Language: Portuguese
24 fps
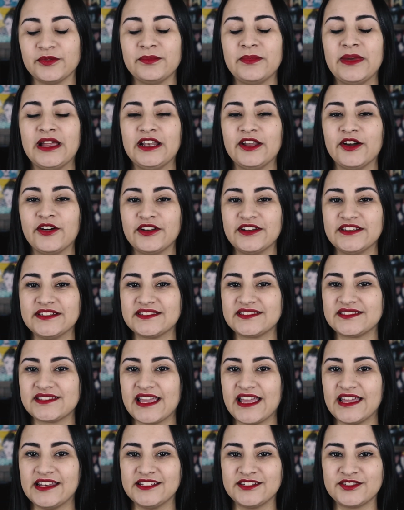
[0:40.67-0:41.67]
melhores
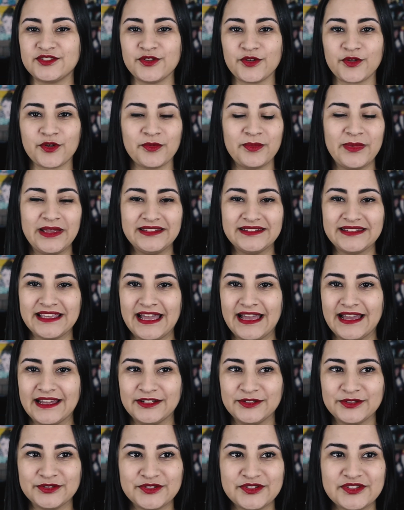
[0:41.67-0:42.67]
séries,
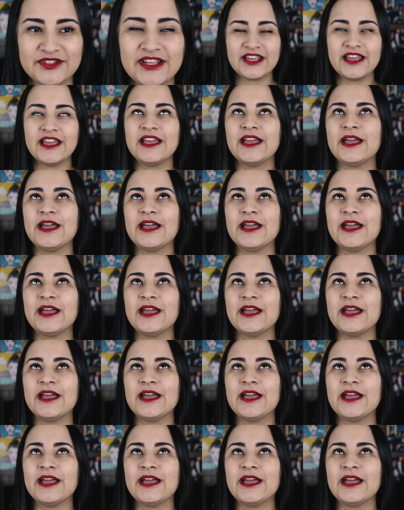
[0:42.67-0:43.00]
documentários,